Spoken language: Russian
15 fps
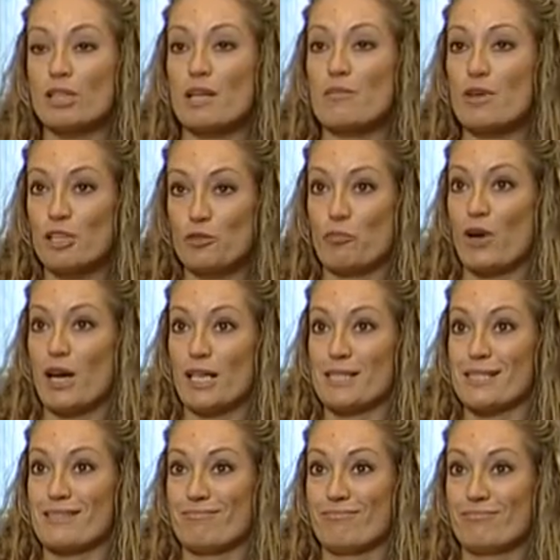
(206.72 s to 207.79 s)
ломает палец
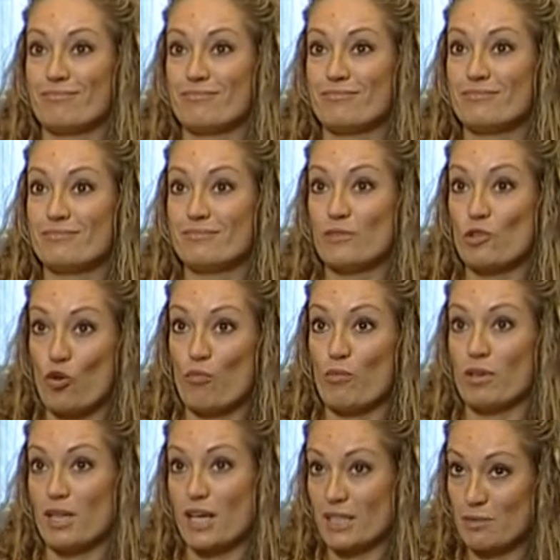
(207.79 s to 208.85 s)

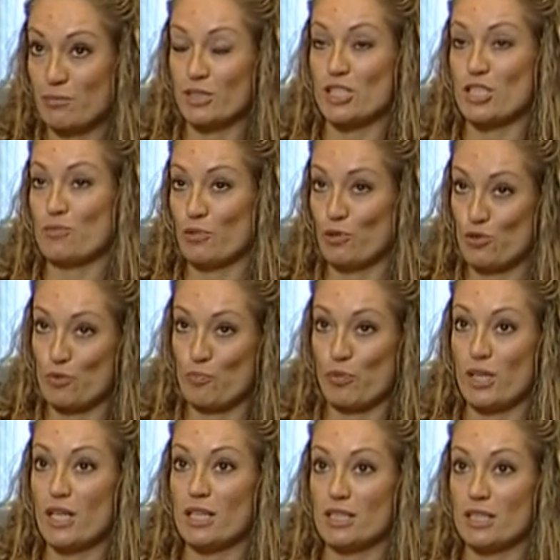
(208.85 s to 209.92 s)
дома, когда мы должны были уже
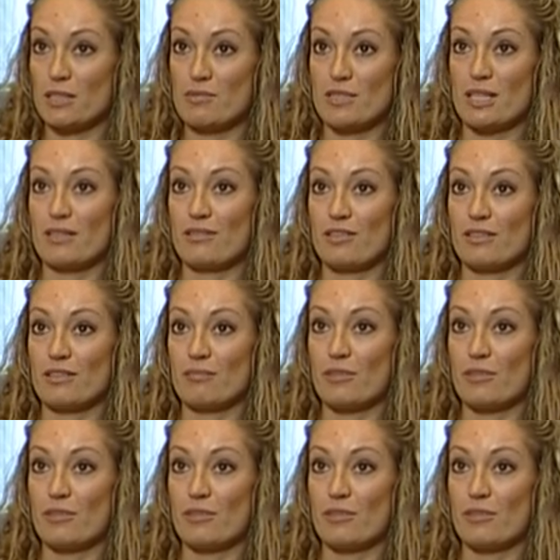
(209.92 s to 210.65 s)
приехать к ним с ответом.